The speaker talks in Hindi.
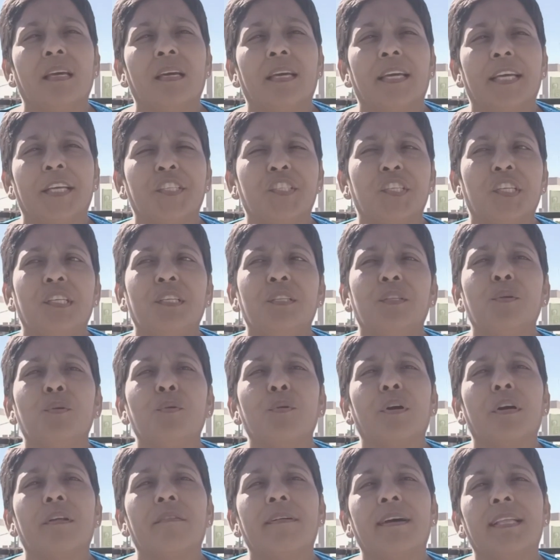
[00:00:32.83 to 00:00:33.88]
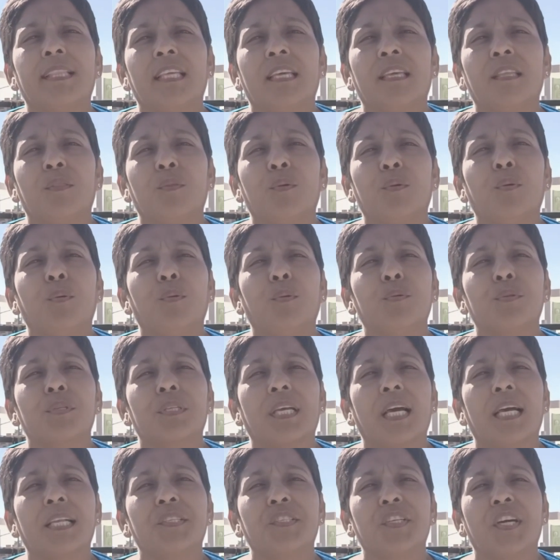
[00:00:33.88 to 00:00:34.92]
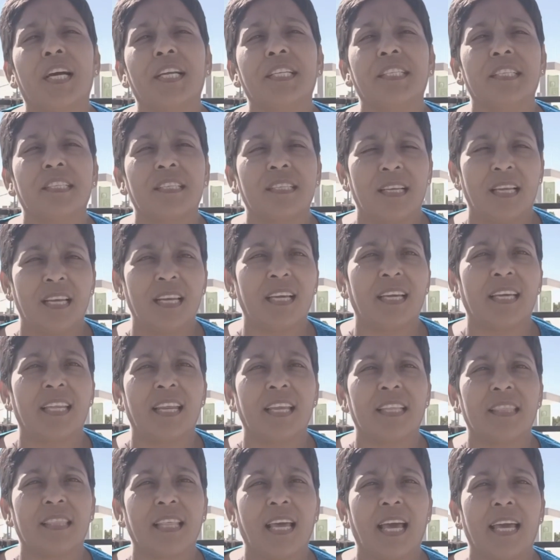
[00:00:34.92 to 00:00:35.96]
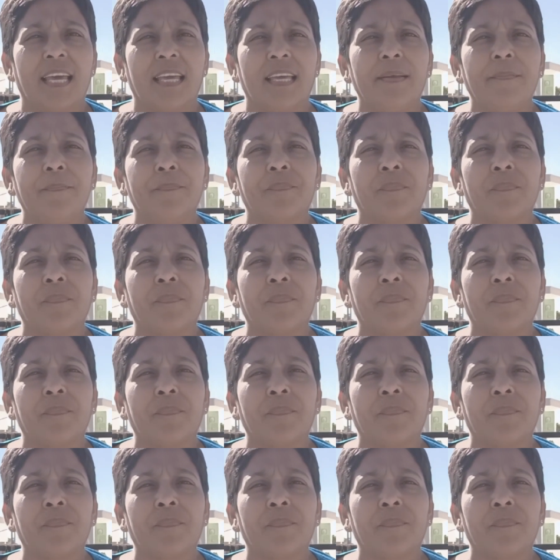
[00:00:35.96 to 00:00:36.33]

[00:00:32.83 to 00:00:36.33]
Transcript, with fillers: एजेंट थ्रू करवाते तो उसका चार्जेस अलग रहता है